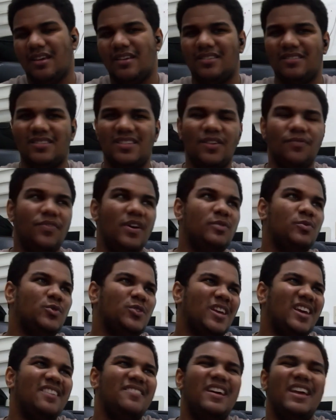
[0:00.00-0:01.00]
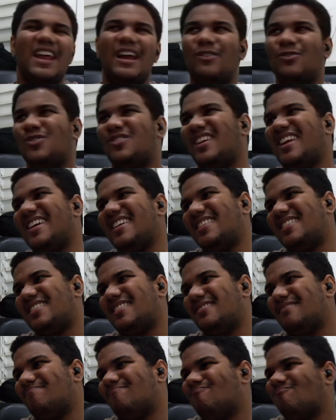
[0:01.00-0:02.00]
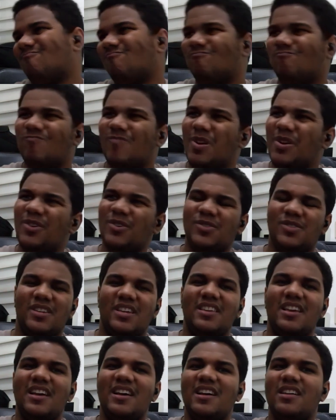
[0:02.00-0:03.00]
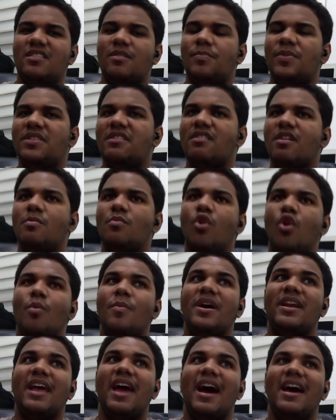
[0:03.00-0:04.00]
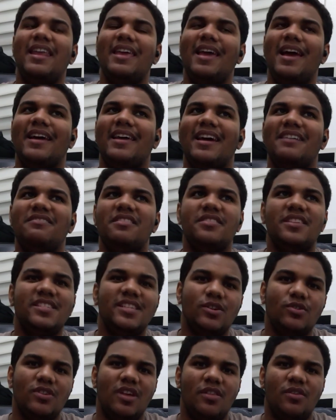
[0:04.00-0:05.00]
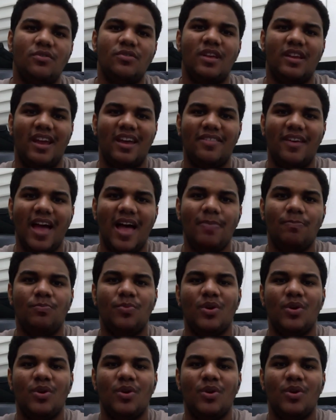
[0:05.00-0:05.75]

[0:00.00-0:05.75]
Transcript: Sin Facebook se quedaría a los 3 no sé, ya depende cómo lo manejaría cada desarrollador de cada app.